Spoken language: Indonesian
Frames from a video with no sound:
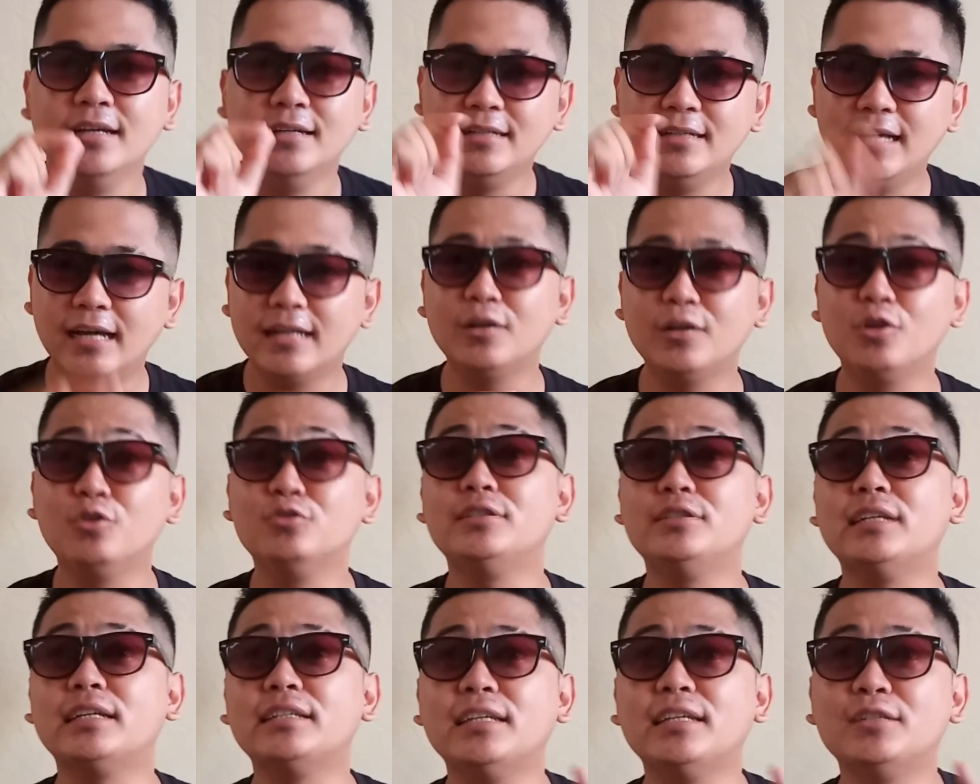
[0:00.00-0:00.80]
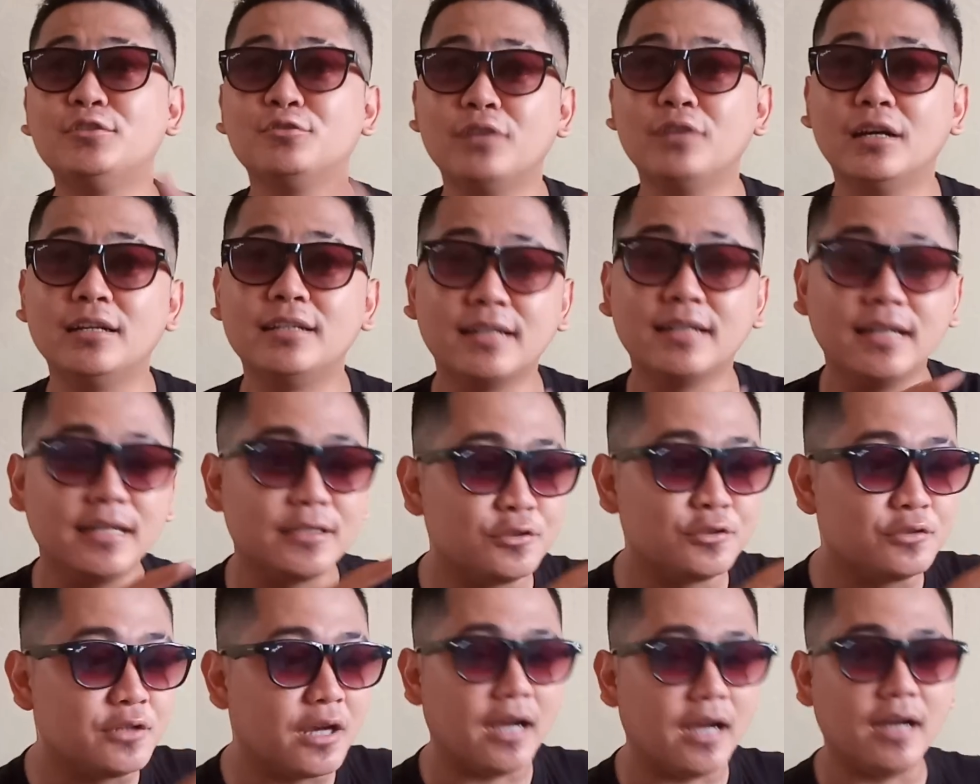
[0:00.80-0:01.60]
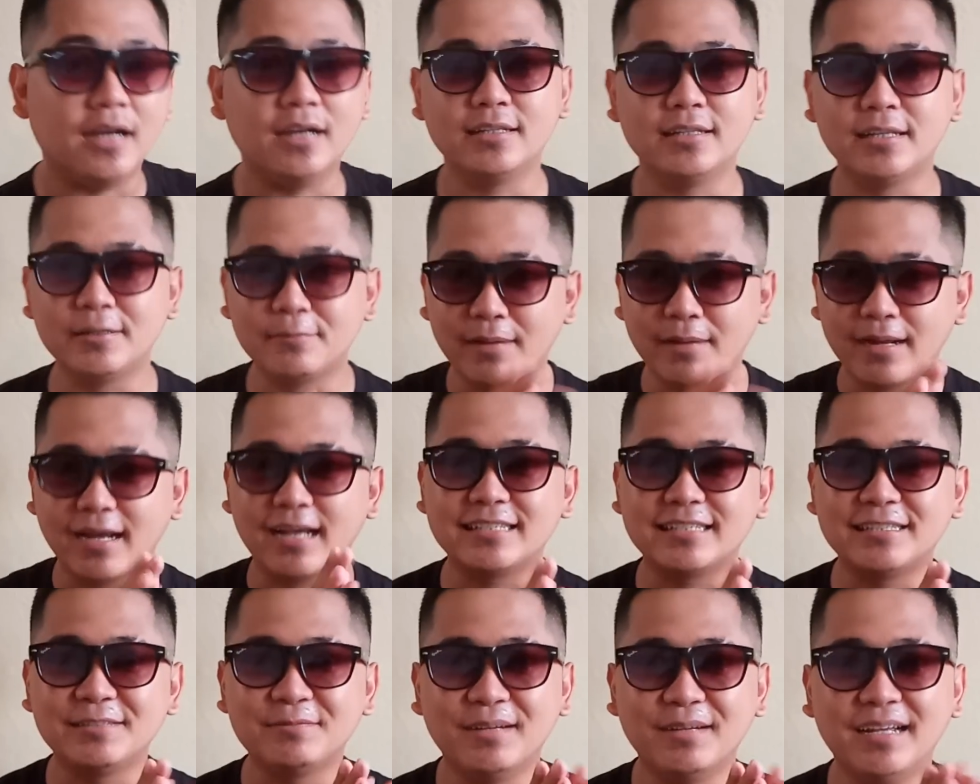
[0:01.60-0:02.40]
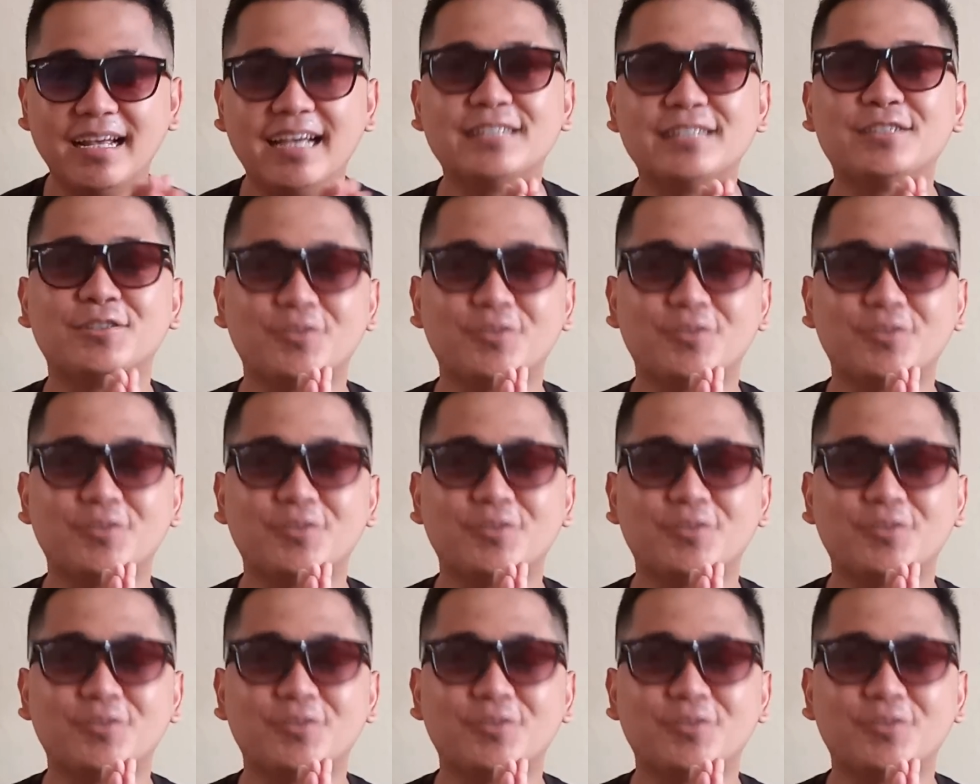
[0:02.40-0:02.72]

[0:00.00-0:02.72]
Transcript: dan loncengnya juga diklik juga terima kasih banyak